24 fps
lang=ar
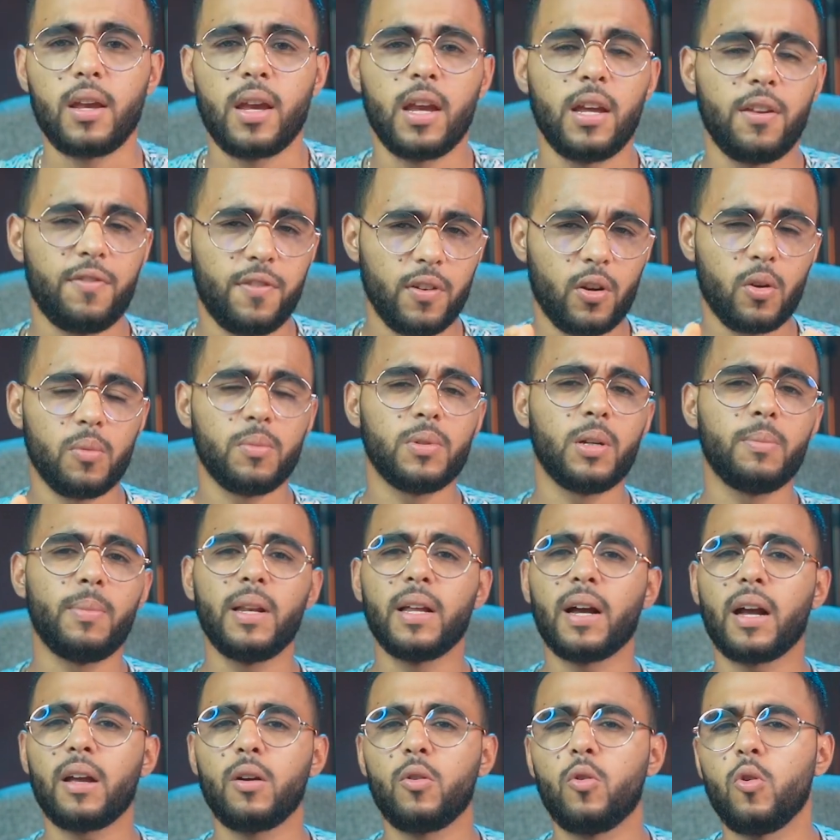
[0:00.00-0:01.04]
كاين فيكم دابا
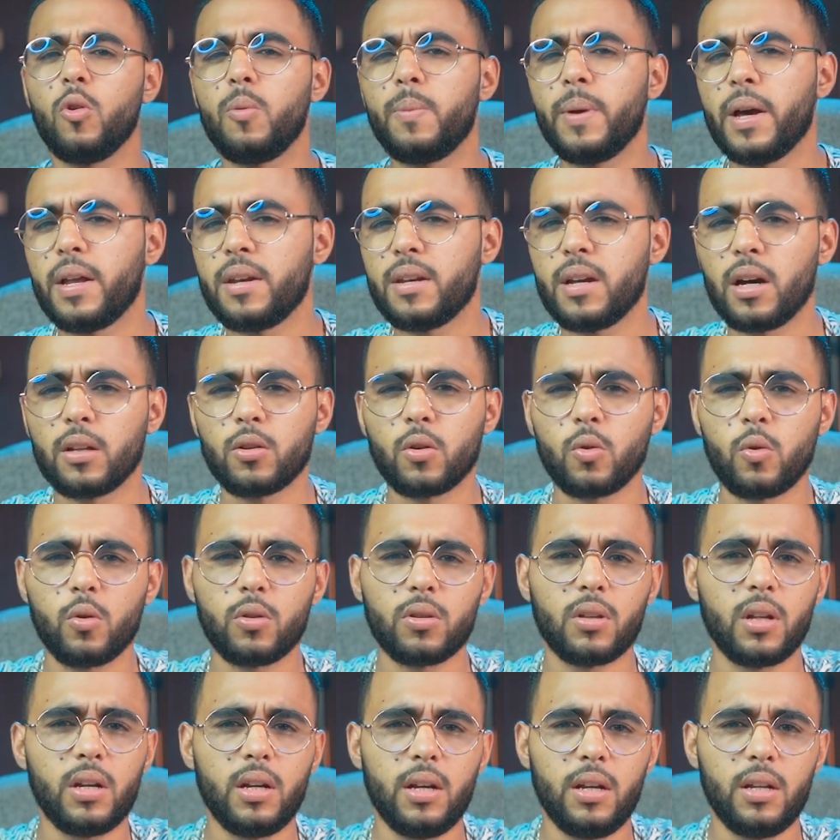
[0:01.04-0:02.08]
اللي غيقول بان هاد
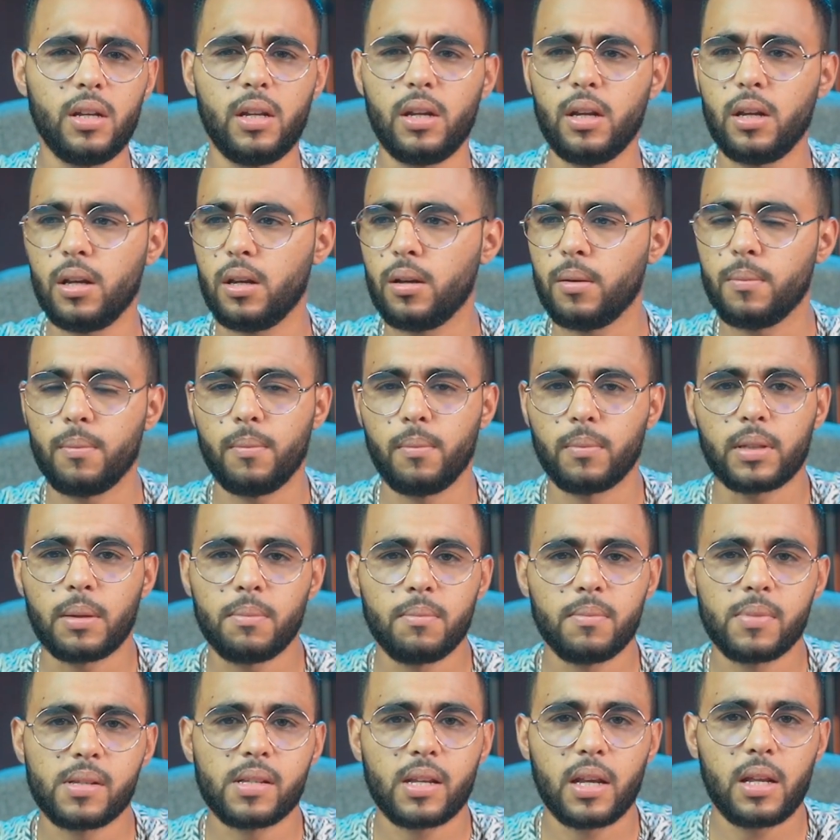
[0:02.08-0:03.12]
خوتنا يعني
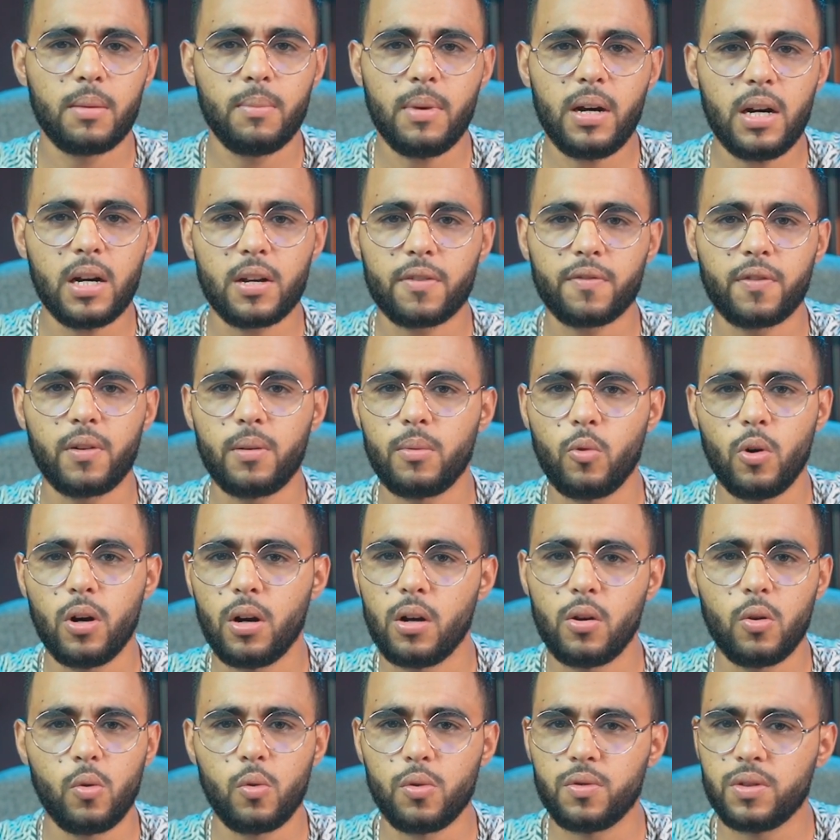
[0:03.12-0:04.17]
مطمسين ما عارفين
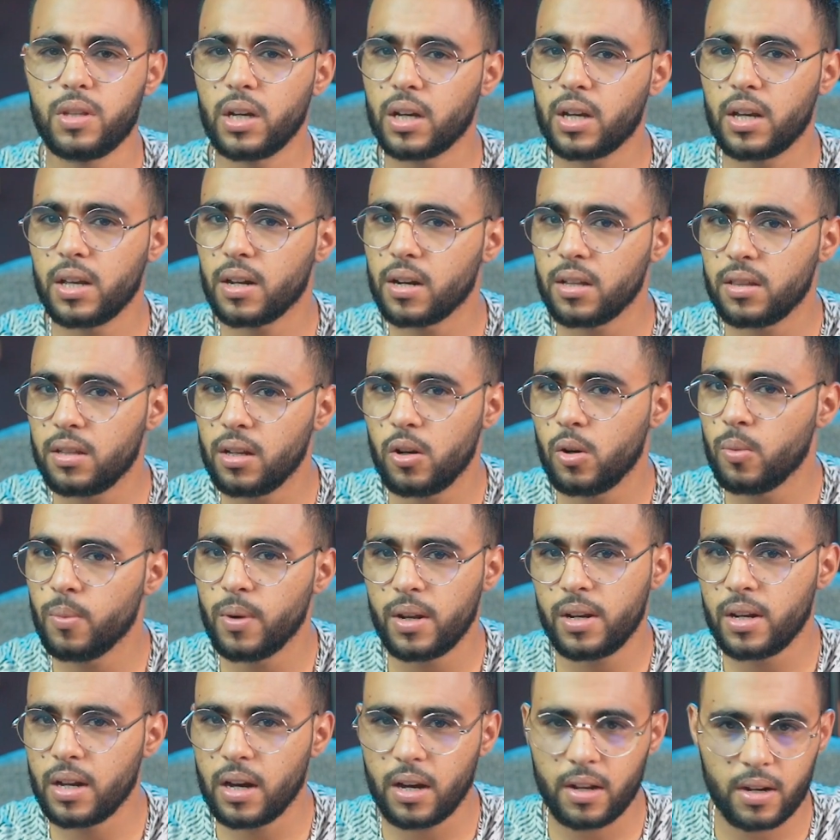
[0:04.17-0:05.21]
والو والذاكره ديالهم
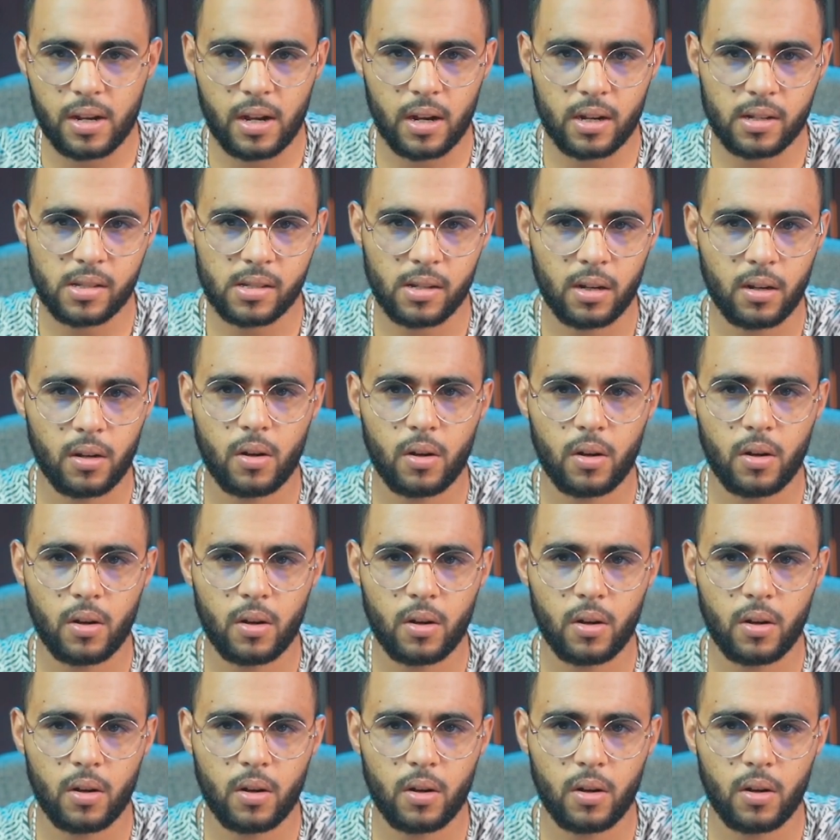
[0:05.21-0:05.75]
انها ناقصه